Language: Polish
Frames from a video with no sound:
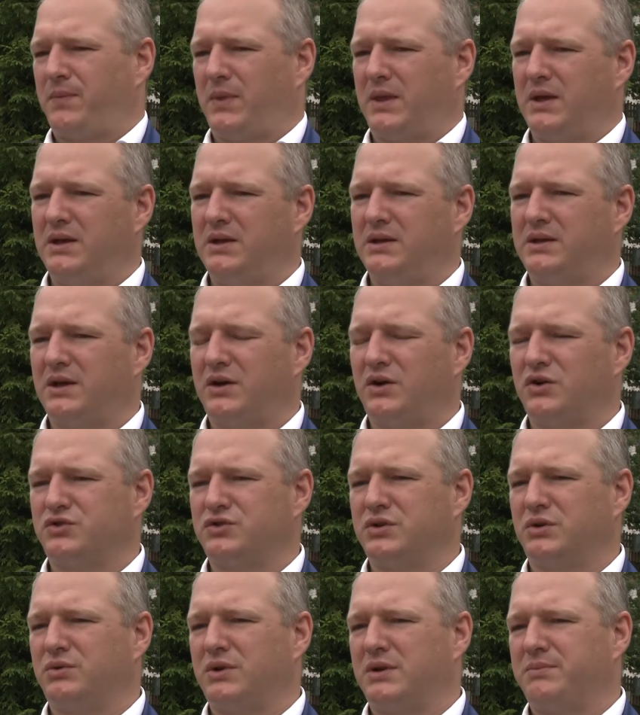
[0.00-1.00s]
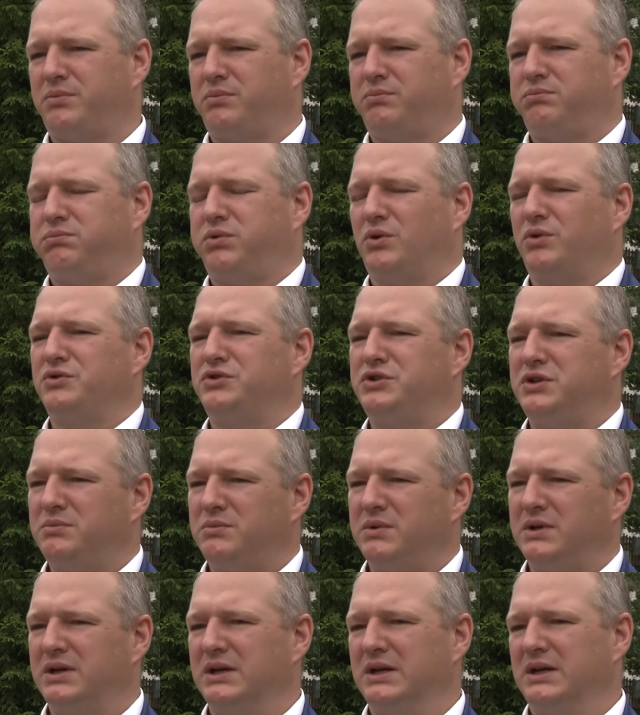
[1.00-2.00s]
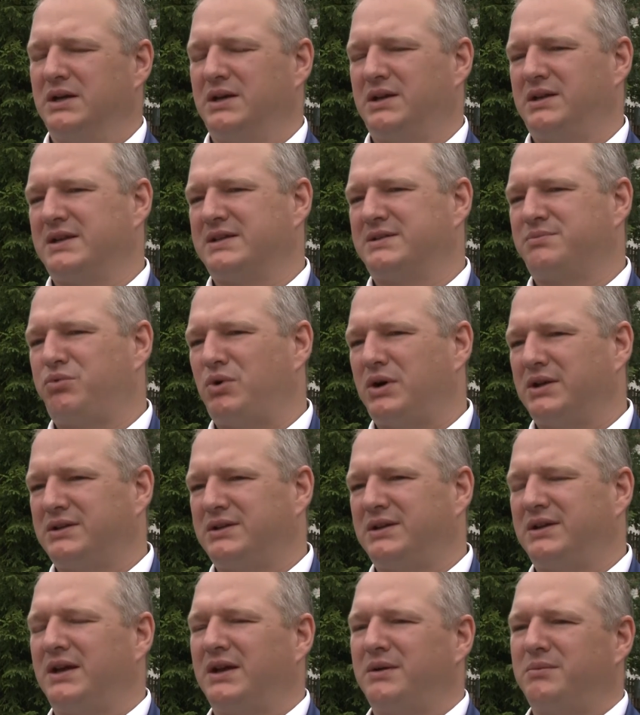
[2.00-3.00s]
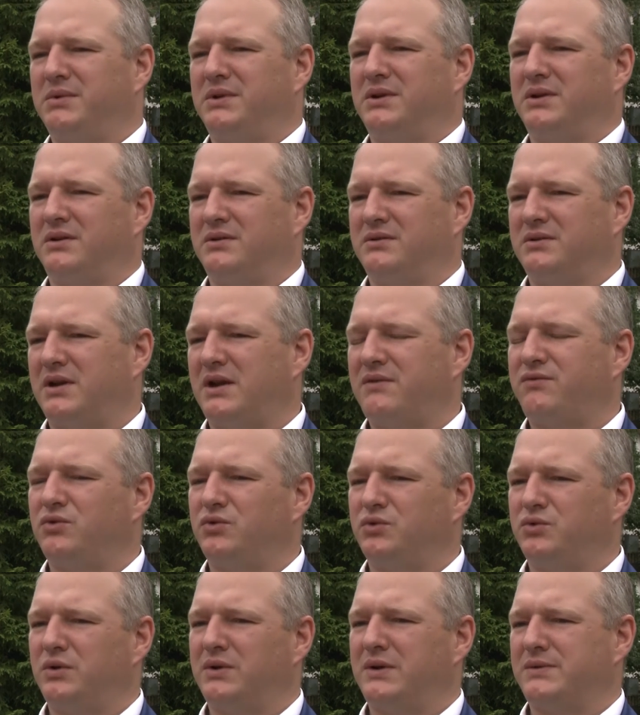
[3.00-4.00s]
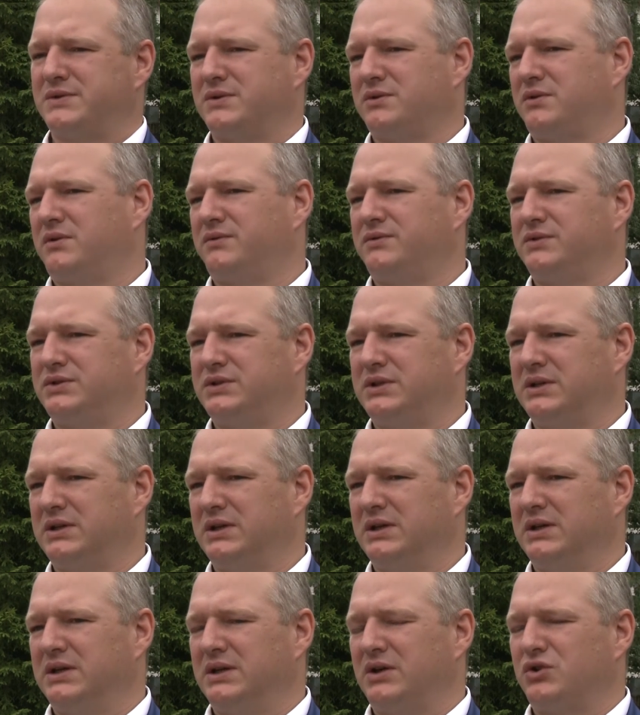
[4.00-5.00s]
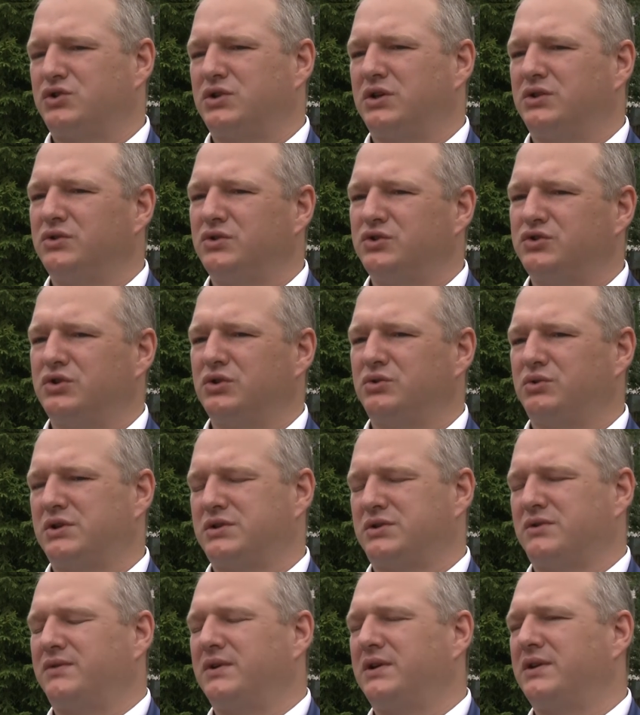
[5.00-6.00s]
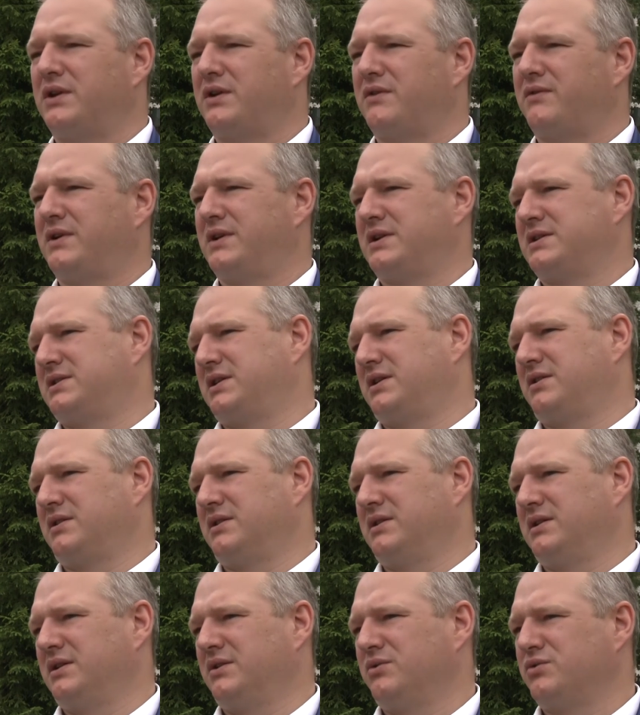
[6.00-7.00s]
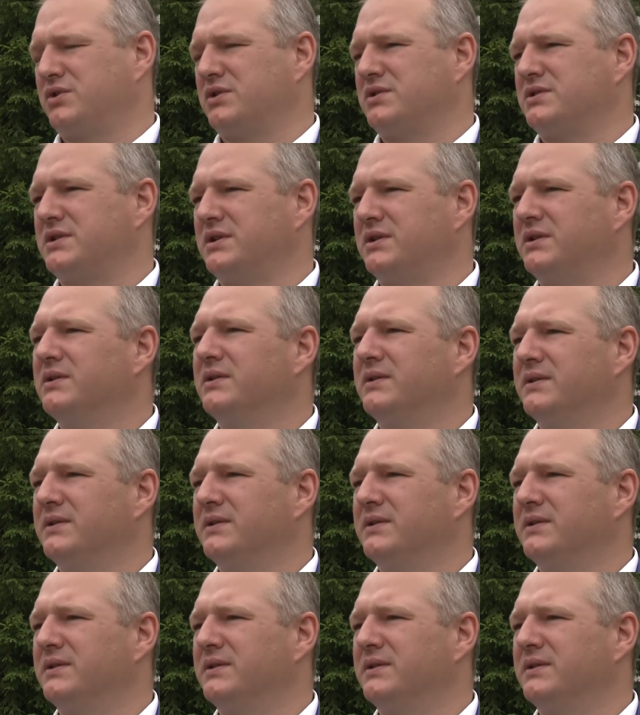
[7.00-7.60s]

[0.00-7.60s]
i te koszty, które ponosimy na spłatę, jakby no, refundują nam całkowicie oszczędności, które są wygenerowane z tych e, urządzeń.